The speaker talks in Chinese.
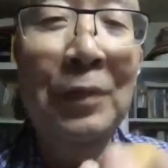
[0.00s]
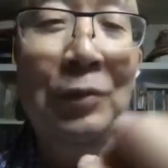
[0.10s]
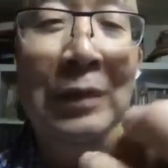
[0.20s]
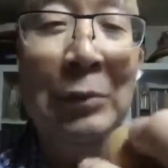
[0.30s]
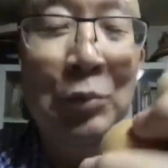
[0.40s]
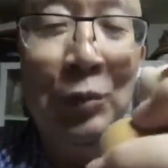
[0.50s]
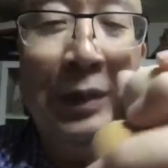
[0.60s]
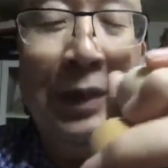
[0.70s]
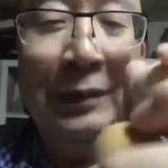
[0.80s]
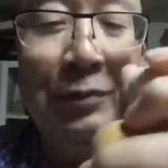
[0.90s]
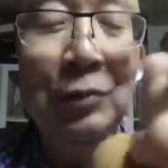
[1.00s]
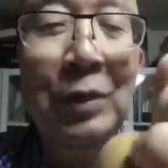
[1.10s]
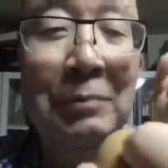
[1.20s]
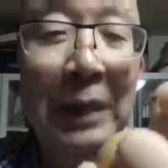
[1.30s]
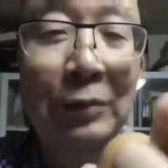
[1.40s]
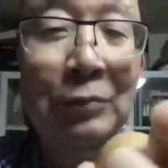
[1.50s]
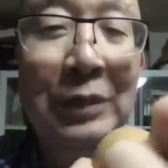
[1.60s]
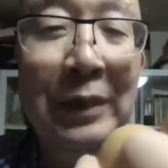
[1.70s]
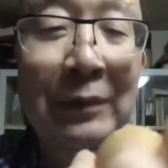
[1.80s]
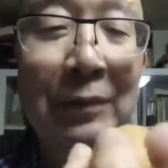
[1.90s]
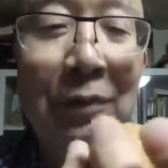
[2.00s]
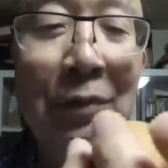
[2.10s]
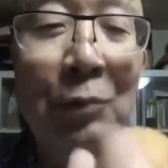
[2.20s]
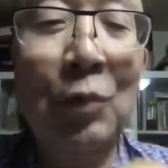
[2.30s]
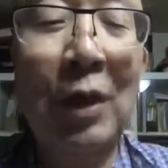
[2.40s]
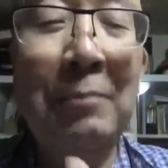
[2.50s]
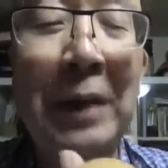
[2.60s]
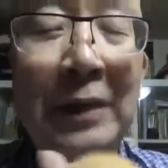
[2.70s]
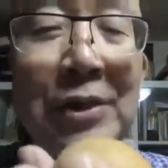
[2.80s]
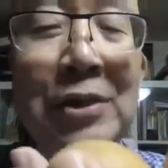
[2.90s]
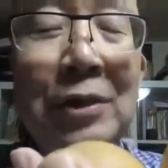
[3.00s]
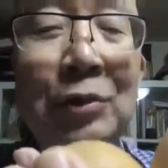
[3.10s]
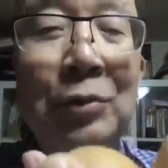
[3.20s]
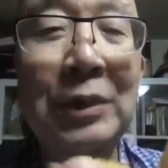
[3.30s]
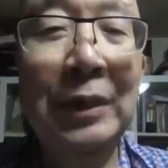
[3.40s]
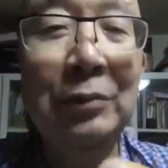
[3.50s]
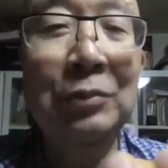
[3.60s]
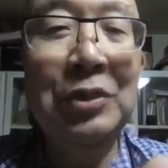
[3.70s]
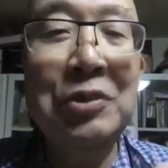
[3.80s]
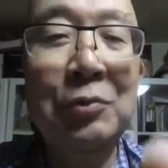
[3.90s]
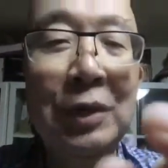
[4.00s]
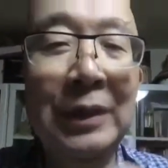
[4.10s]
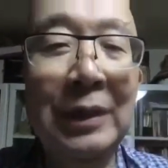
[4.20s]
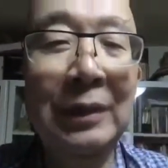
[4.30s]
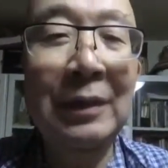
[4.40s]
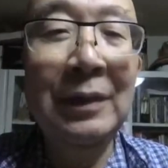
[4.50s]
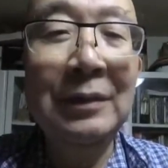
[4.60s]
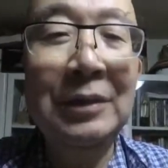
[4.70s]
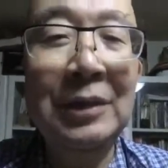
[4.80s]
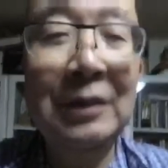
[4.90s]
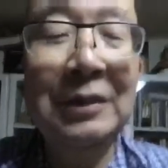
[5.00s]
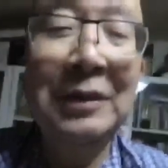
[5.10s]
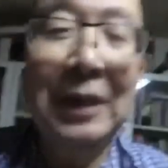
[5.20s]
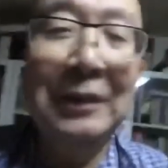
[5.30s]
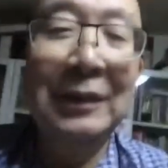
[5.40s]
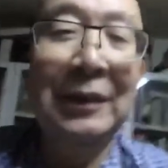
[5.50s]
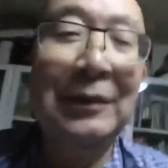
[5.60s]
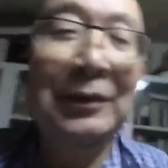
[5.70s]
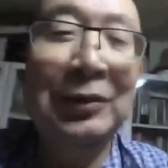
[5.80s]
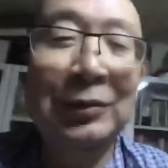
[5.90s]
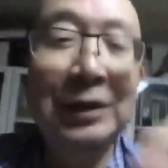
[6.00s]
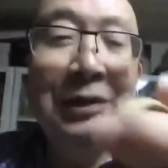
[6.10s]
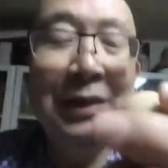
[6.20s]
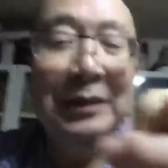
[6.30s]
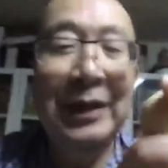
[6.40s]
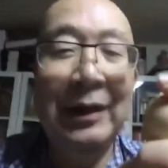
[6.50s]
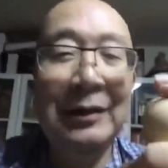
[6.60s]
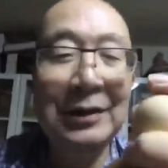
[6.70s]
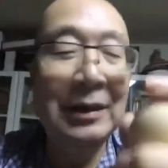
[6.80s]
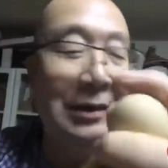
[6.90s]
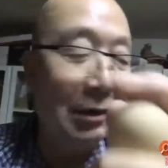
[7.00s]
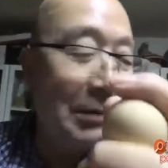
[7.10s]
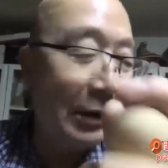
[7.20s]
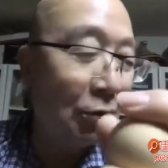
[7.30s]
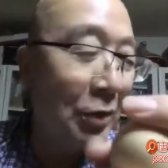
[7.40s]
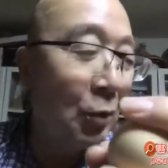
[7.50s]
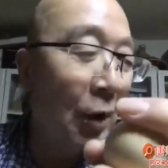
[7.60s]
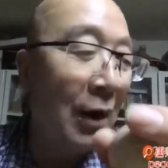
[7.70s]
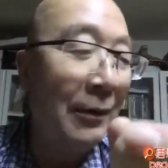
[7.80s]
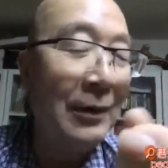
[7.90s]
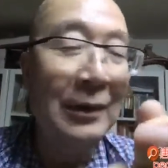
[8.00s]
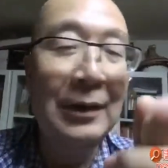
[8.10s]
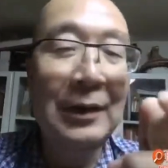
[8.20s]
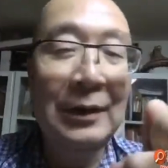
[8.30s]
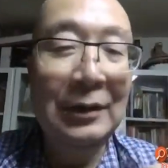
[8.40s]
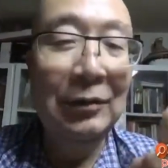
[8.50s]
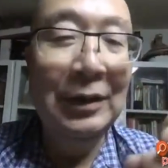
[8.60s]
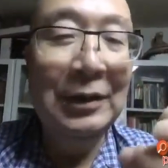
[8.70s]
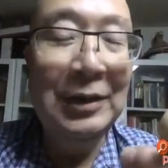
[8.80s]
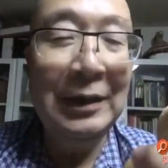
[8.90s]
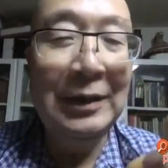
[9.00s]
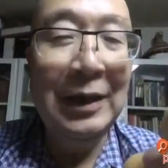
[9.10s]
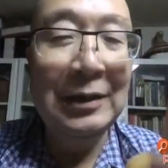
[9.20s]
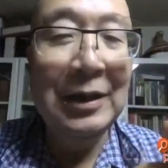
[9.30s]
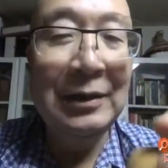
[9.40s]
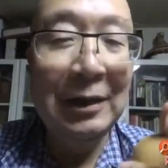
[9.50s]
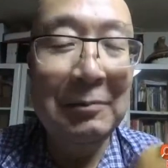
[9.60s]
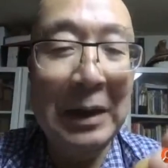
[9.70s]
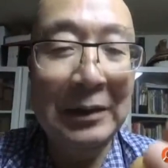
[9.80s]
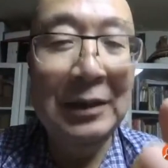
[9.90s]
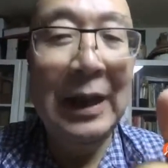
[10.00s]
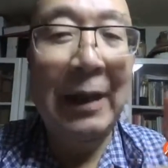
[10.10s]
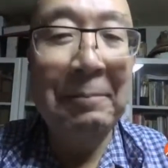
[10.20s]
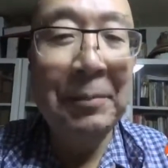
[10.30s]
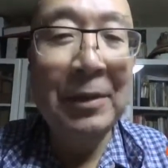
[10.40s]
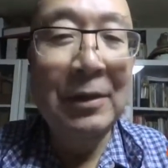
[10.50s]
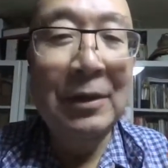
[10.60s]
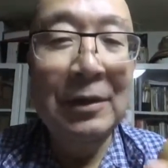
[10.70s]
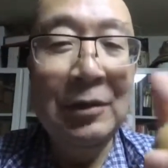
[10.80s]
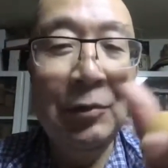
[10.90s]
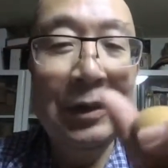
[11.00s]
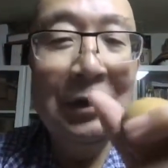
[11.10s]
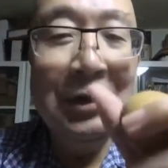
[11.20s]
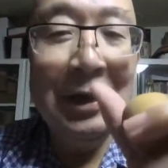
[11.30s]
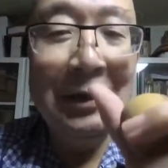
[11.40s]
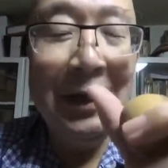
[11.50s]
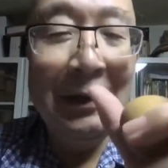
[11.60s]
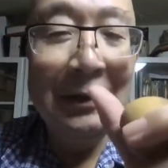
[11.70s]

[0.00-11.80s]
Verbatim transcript: 是会买东西。我买吃的东西都听我那几个姐姐的，有的姐姐擅长买水果。有的姐姐擅长买鸡蛋，有的姐姐擅长买，